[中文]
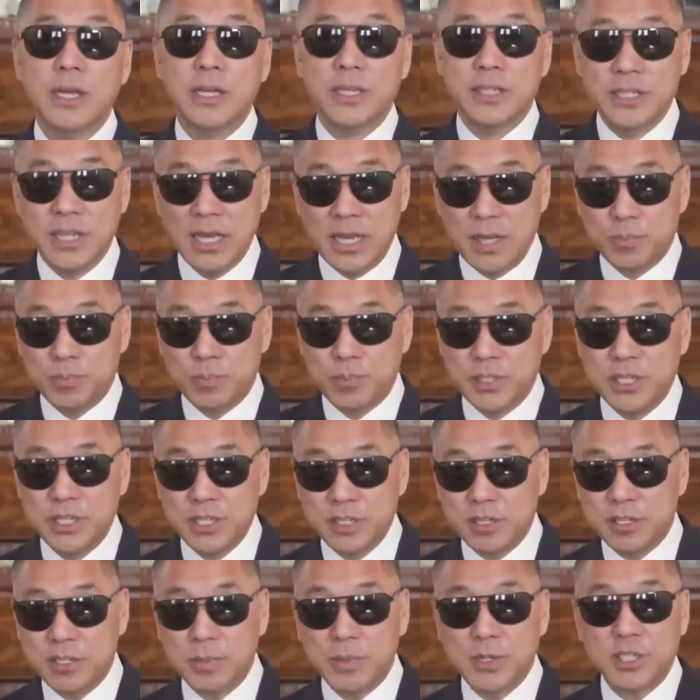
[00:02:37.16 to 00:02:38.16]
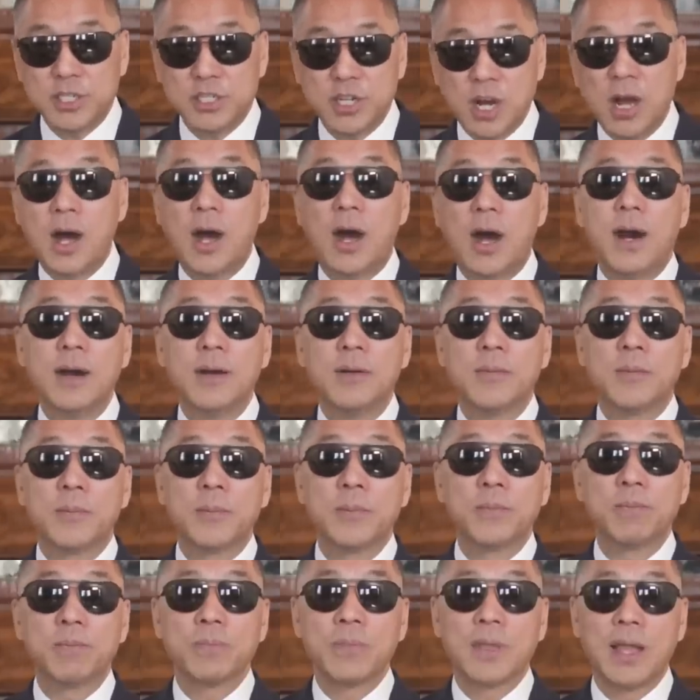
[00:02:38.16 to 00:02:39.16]
也批什么商行，
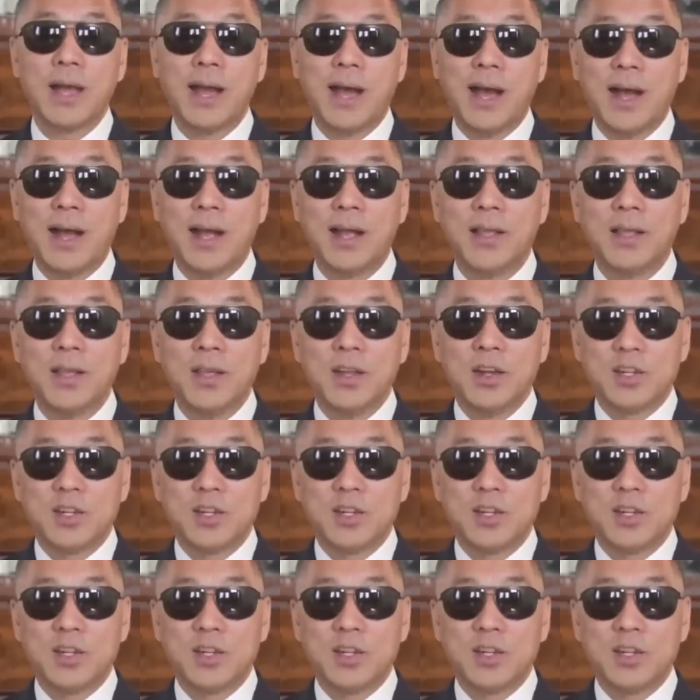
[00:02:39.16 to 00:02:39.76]
啊，